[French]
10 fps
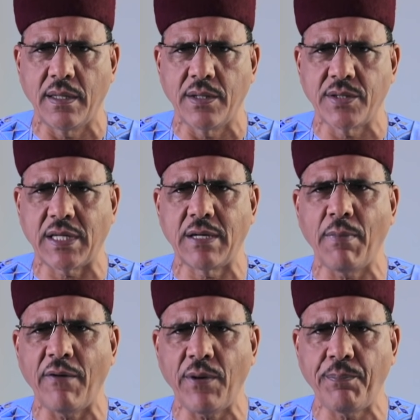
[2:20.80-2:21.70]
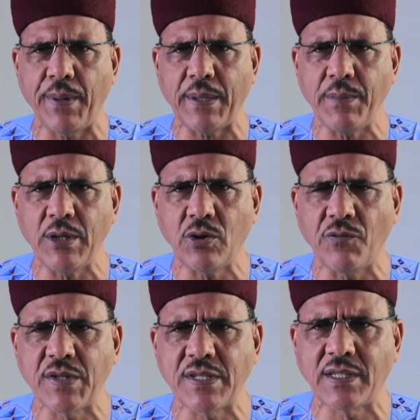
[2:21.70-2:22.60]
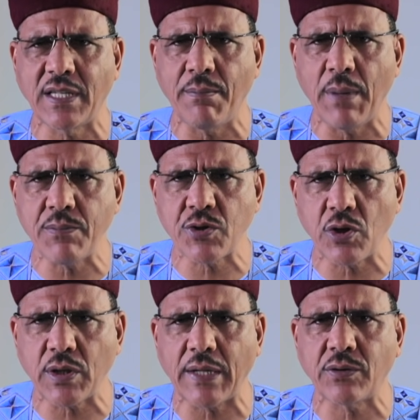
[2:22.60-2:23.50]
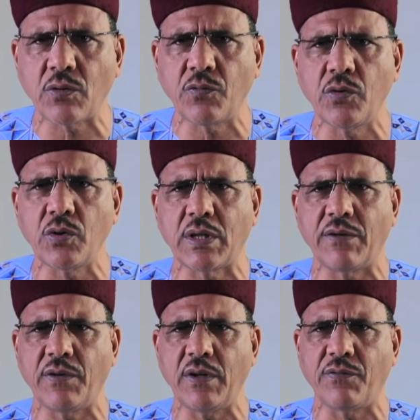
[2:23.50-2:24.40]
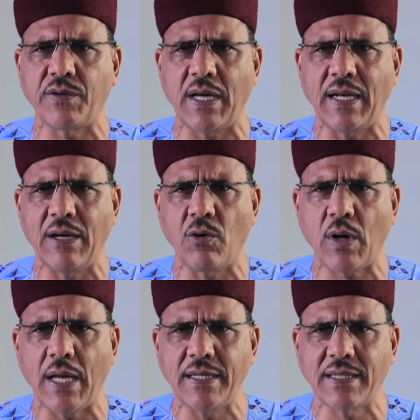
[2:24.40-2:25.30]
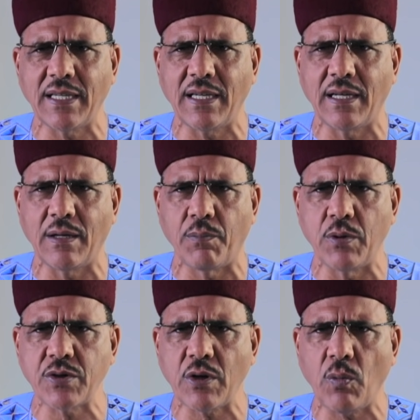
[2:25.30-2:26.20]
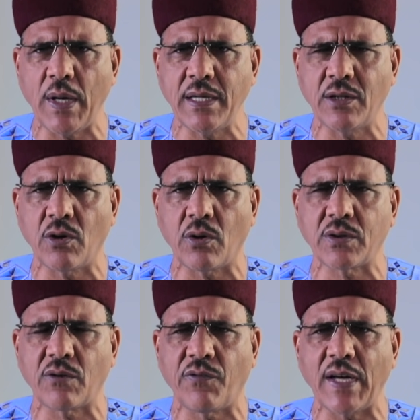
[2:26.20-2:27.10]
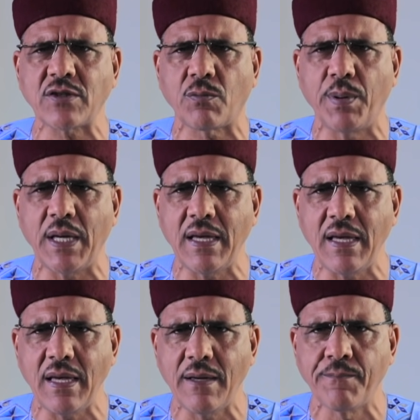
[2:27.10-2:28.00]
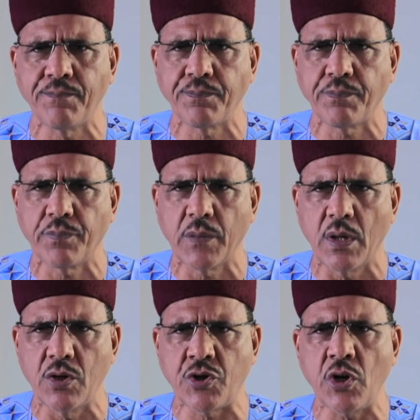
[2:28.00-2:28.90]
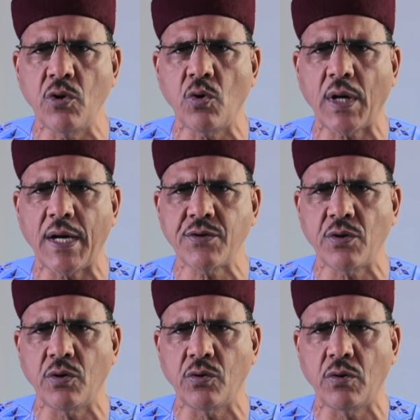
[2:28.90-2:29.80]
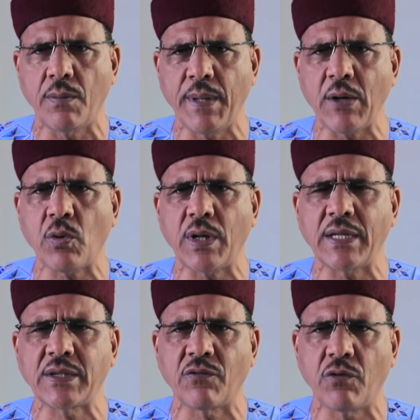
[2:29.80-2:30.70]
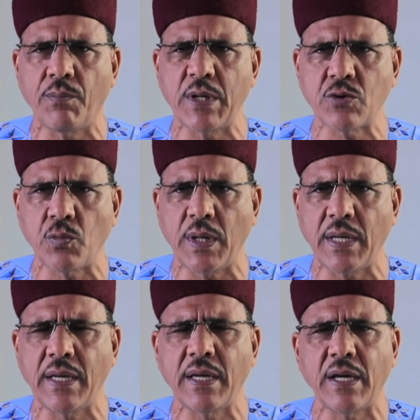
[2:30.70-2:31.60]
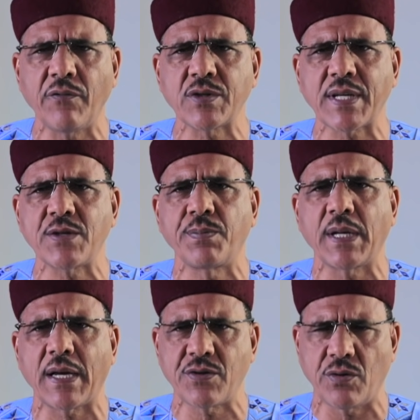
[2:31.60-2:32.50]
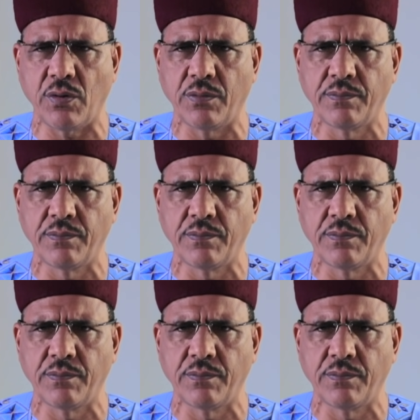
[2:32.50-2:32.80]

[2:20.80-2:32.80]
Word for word: ce qui m'avait permis de visiter même ceux d'entre vous qui vivent dans les localités les plus éloignées de notre vaste pays j'ai eu l'occasion de bien connaître vos besoins et vos aspirations.